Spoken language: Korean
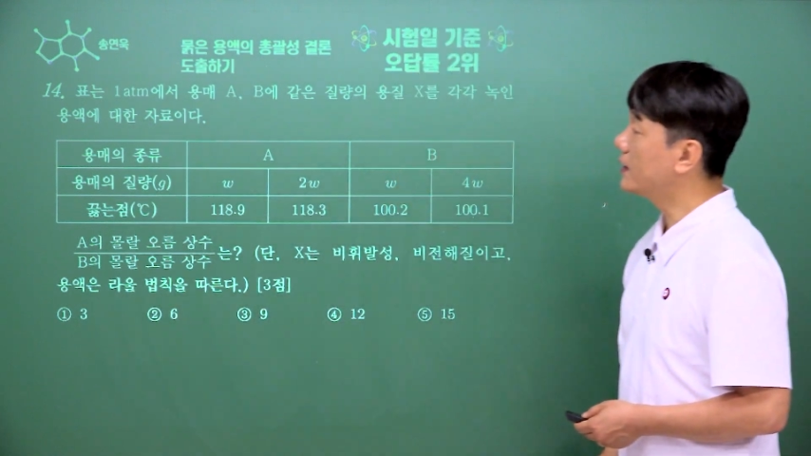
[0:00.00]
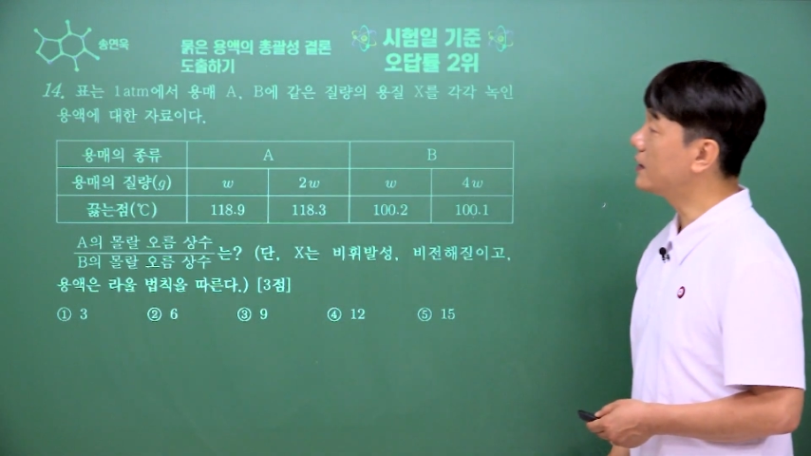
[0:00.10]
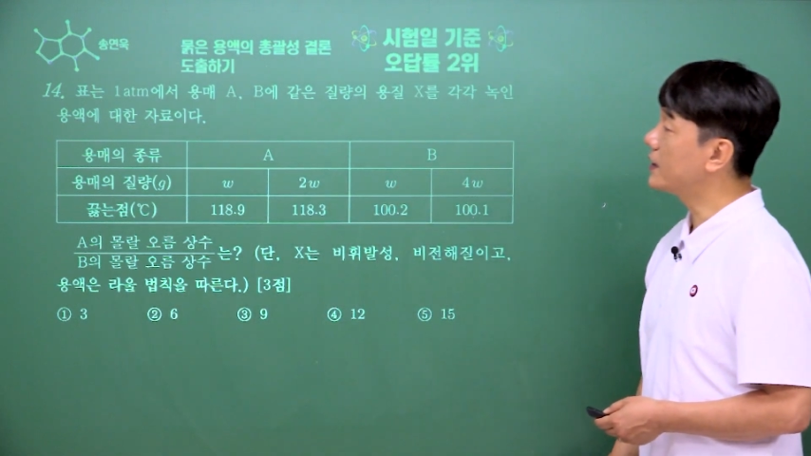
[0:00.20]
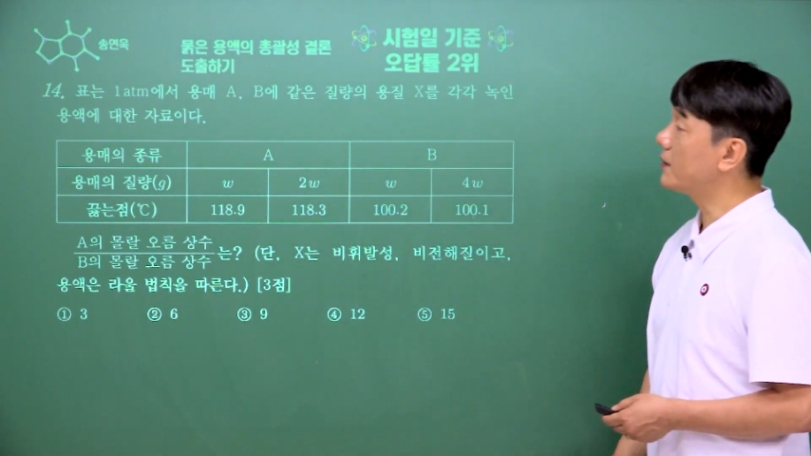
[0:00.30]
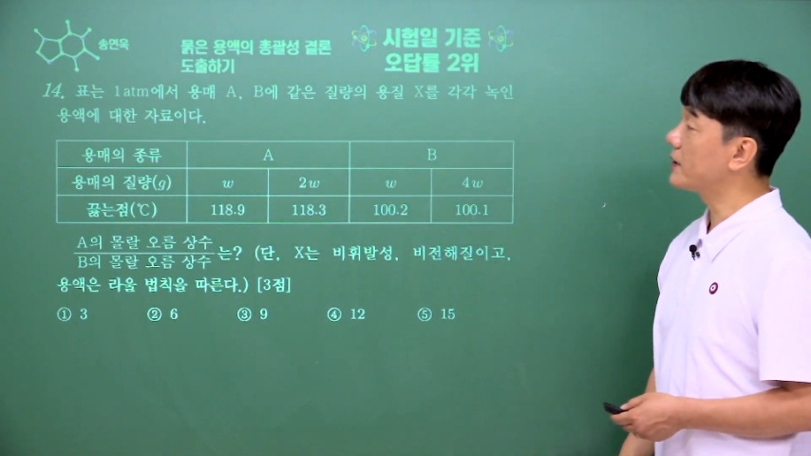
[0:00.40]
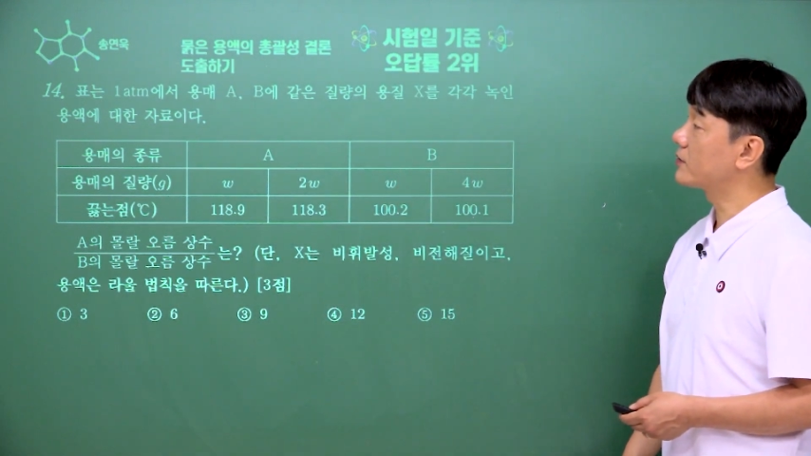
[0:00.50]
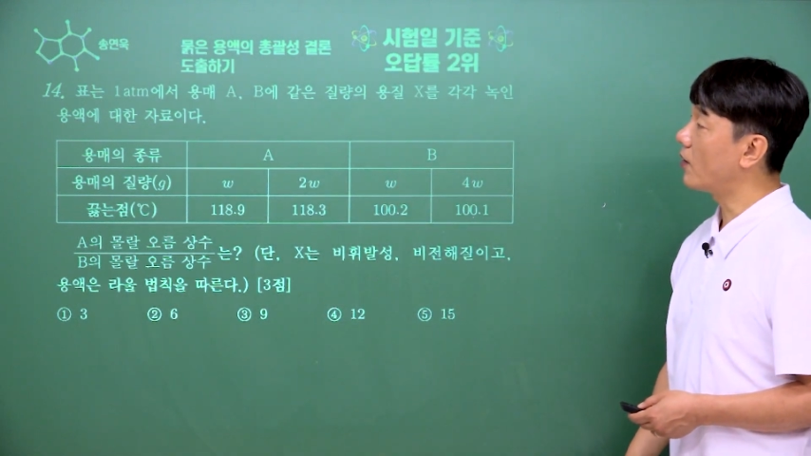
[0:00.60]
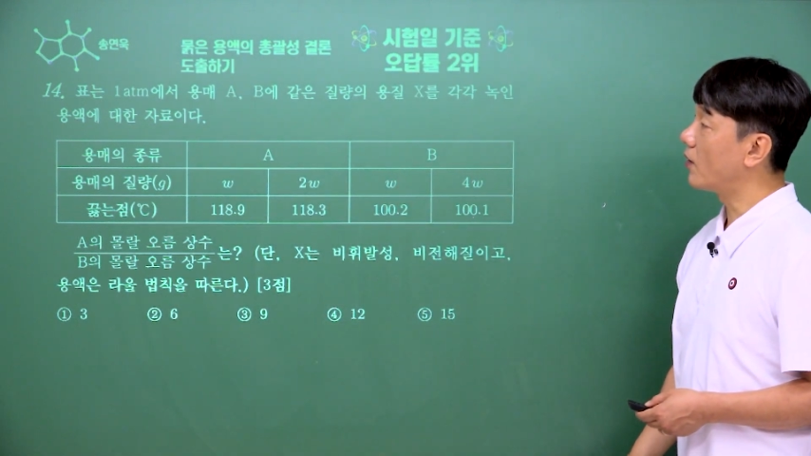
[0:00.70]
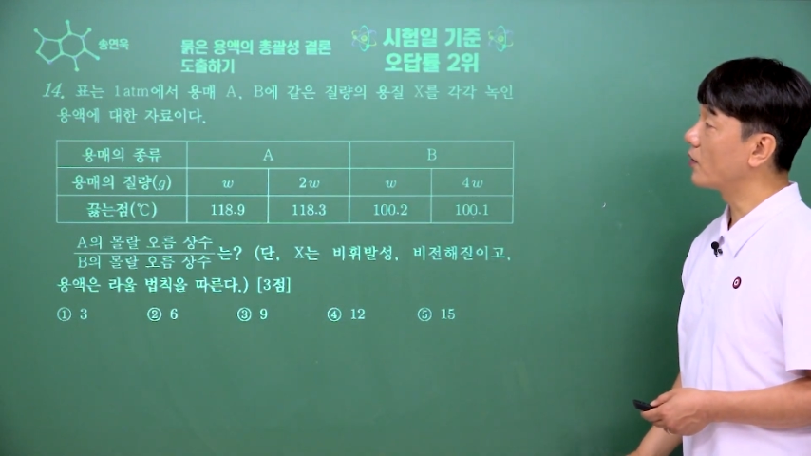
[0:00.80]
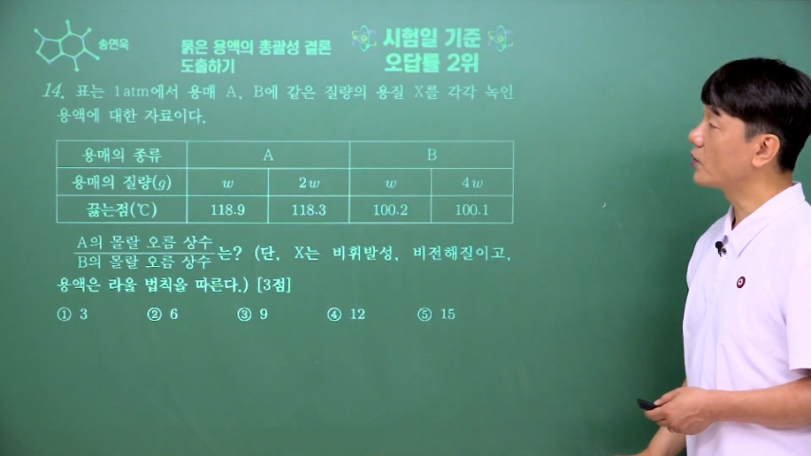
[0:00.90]

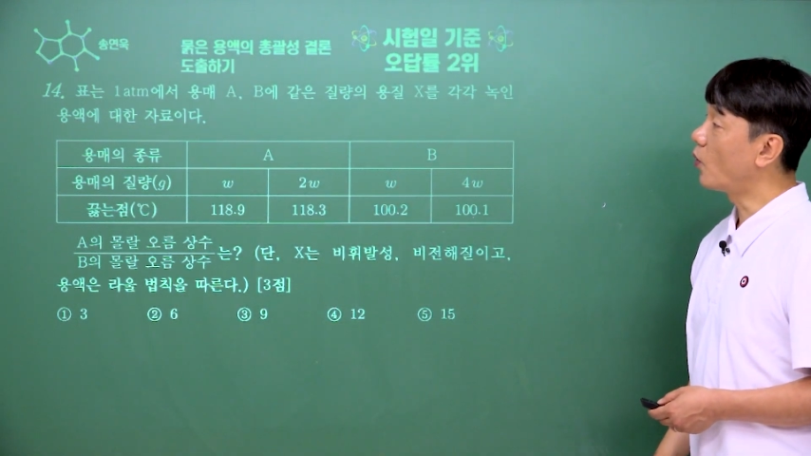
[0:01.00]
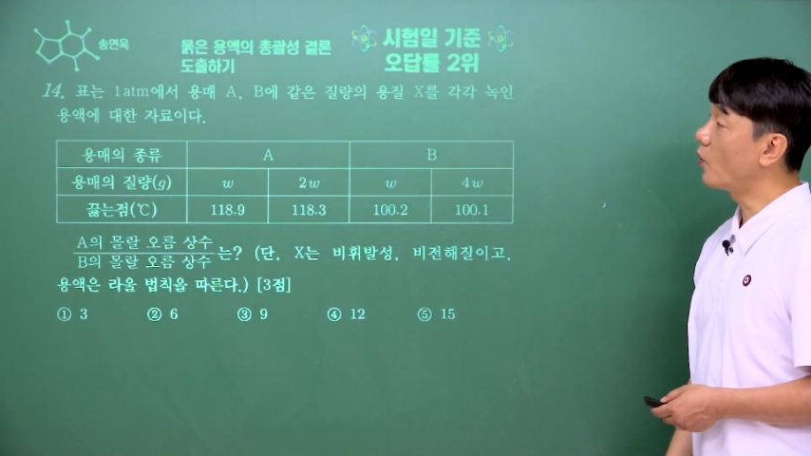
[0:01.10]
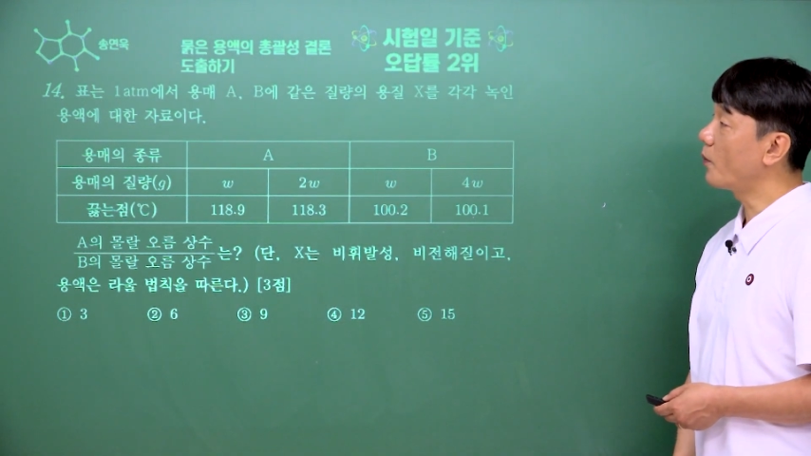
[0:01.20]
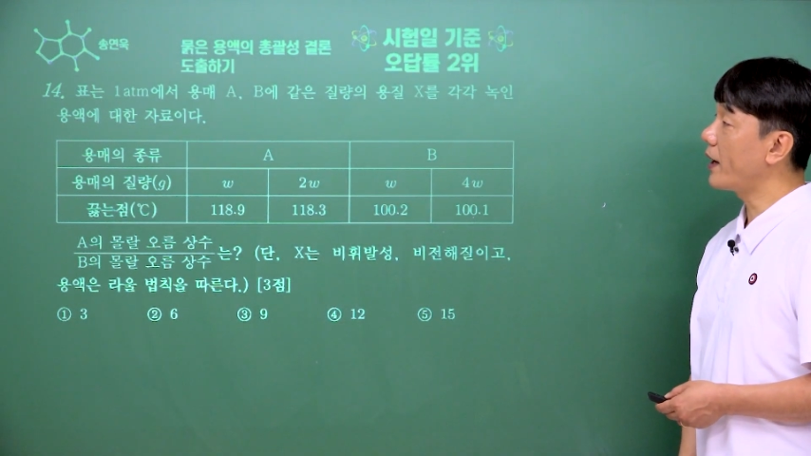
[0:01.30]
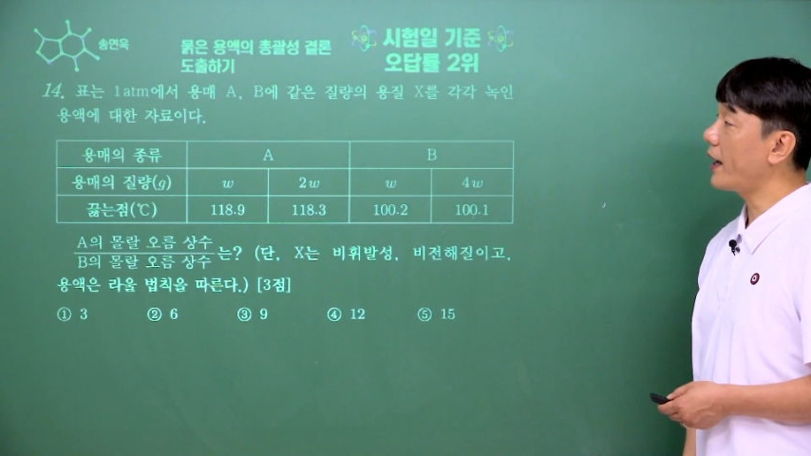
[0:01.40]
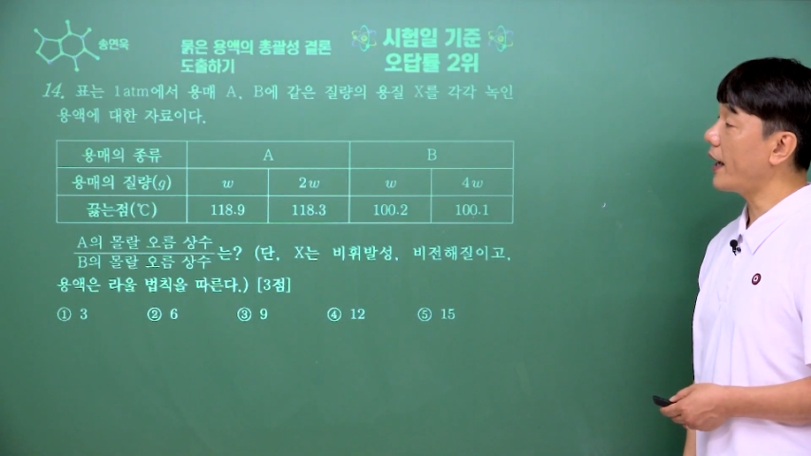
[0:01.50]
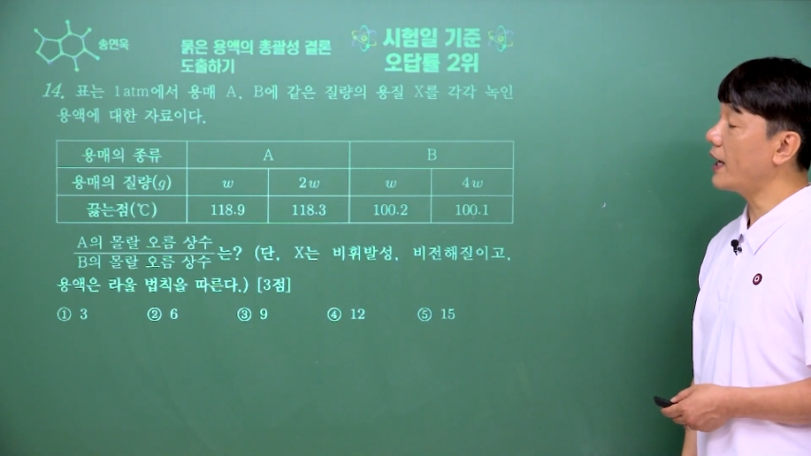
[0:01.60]
일기압에서 용매